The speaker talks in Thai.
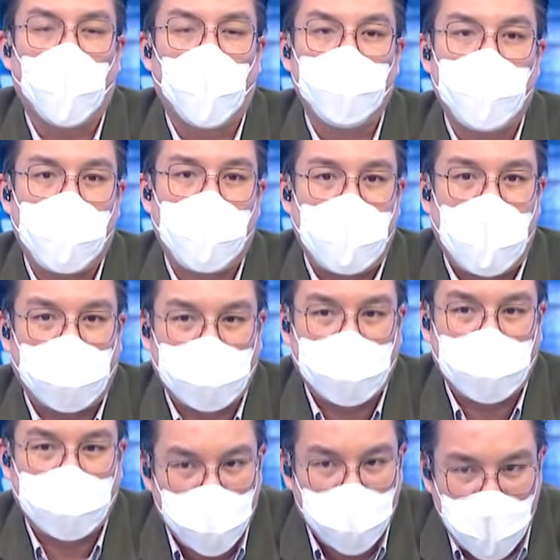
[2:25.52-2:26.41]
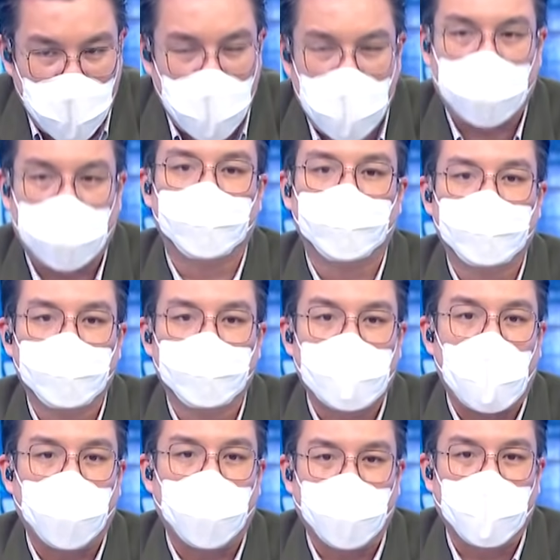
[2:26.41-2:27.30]
อแม้อย่างเดียวเอง
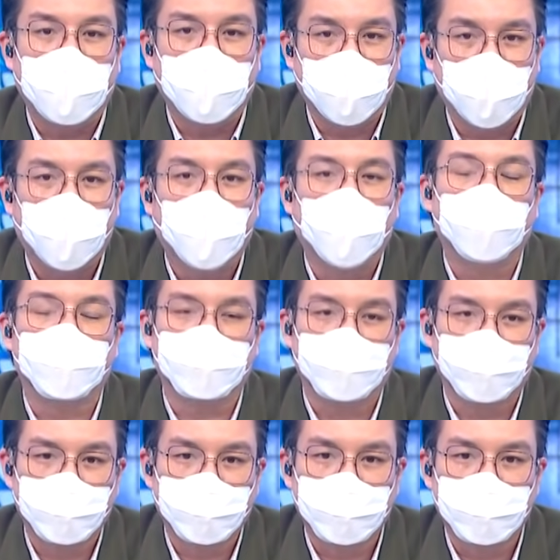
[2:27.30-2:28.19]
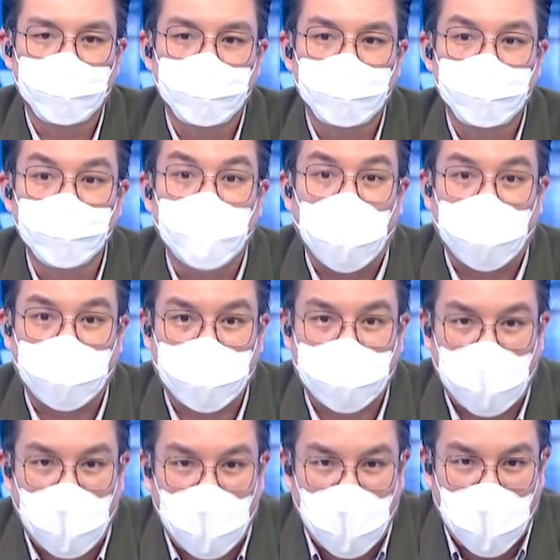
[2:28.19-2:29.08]
อย่าเปิดลงเด็ด
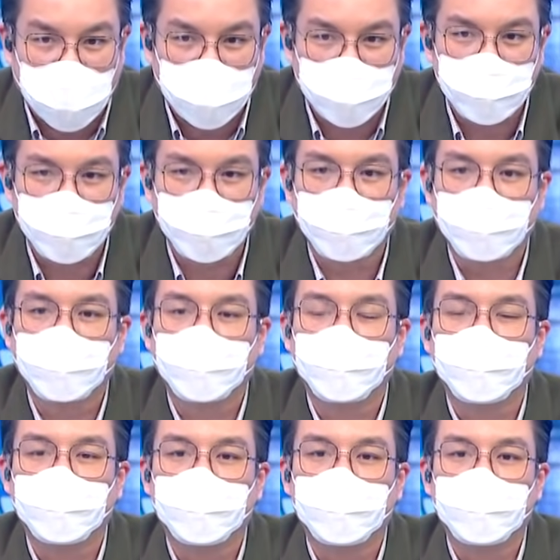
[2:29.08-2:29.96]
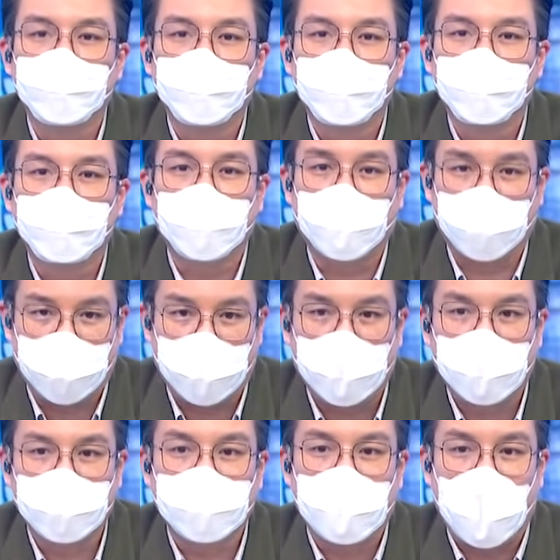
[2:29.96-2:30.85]
ขาดนะ
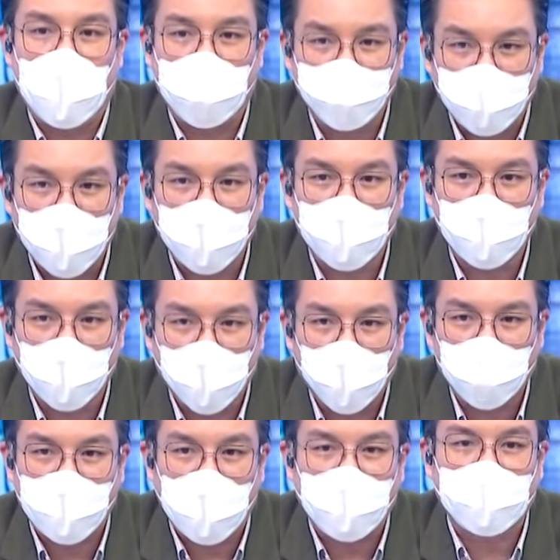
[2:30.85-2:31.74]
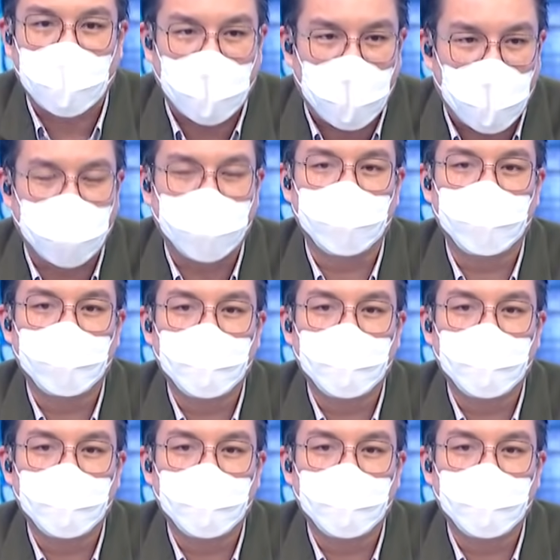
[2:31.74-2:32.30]
ฮะ อย่าเปิดลงเด็ดขาด